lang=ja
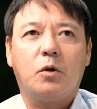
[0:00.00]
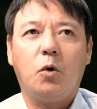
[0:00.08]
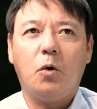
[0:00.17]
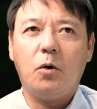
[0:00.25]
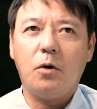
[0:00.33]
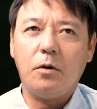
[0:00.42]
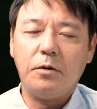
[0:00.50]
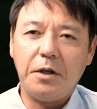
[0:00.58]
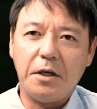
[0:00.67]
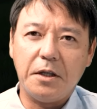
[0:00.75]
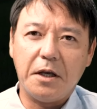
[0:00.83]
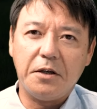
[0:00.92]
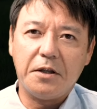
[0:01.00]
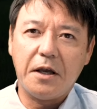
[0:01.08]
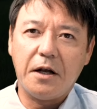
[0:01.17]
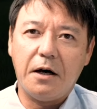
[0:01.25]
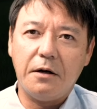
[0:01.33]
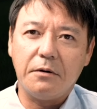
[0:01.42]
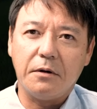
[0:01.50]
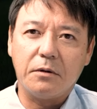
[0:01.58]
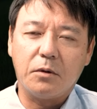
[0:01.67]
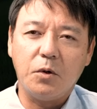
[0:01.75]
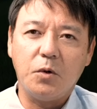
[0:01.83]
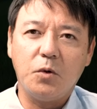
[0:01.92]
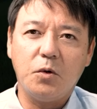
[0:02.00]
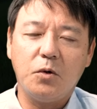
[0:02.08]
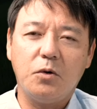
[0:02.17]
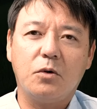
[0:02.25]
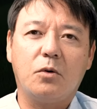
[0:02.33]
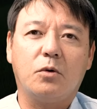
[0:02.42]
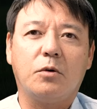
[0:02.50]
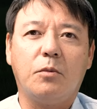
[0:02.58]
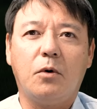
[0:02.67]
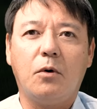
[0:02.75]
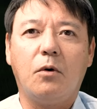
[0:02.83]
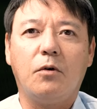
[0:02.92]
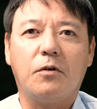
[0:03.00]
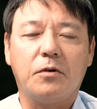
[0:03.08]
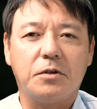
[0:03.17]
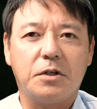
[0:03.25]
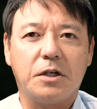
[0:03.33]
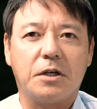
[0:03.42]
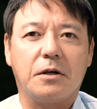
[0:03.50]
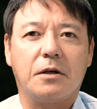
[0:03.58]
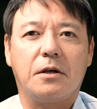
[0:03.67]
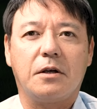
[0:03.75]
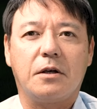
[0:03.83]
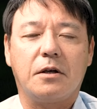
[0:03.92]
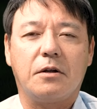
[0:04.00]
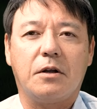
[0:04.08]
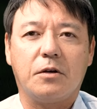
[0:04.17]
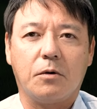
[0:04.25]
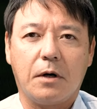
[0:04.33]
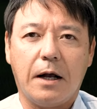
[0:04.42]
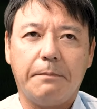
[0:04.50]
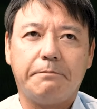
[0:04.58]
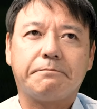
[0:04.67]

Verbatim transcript: 登録できない機体があるということもご存知でしょうか。